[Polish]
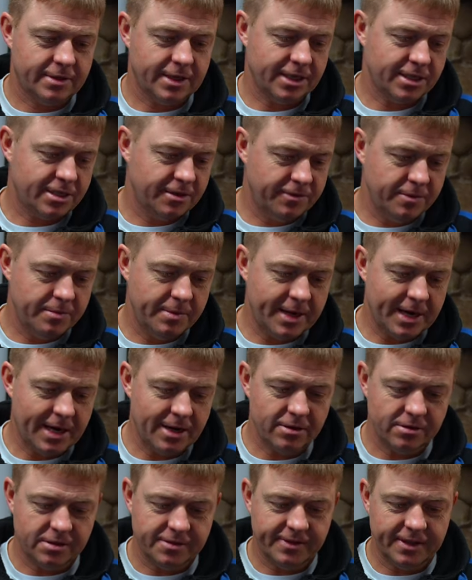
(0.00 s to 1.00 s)
Także
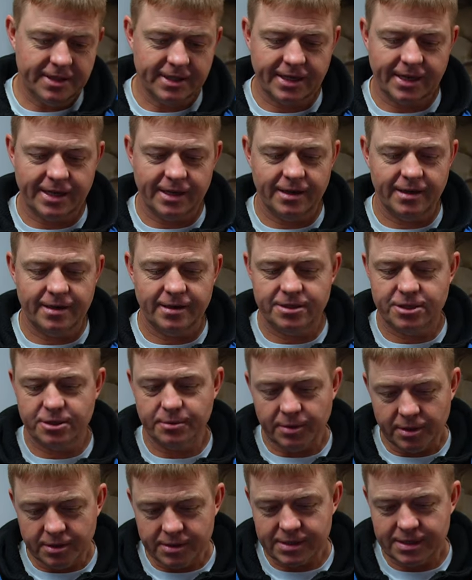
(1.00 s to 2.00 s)
wybierając wędkę czy
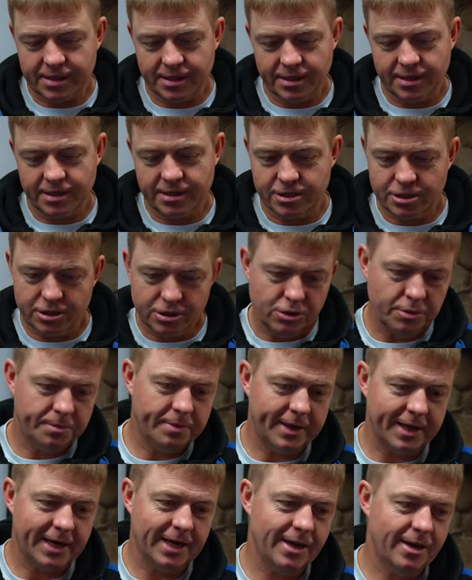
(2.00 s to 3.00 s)
Monster X, czy
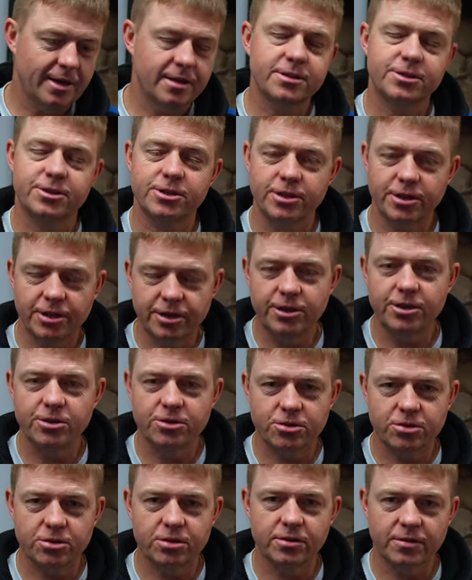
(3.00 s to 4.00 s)
Supera X, czy
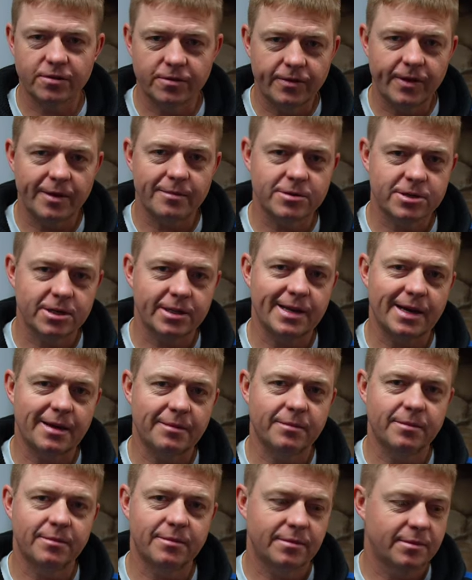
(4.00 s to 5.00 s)
Ignition, wiem, że
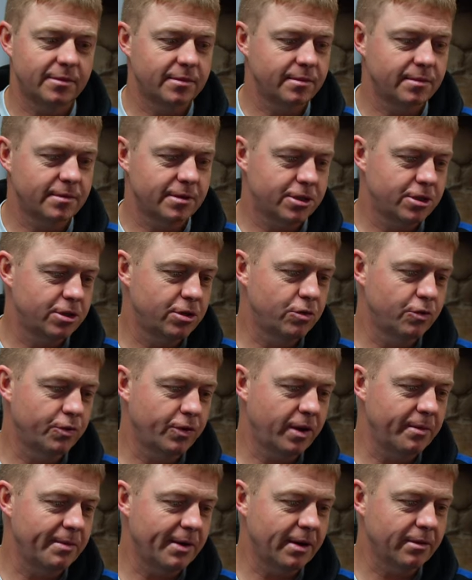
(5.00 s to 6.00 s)
tam
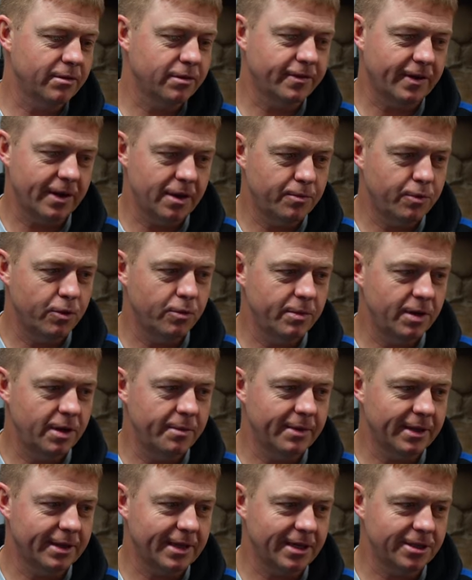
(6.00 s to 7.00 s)
Szczytówki mają 2,5
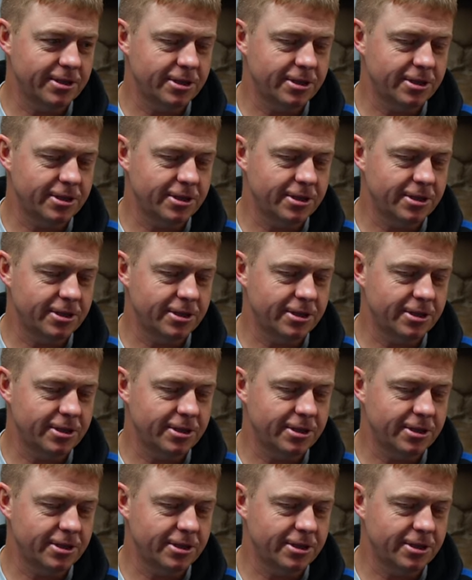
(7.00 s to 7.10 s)
mm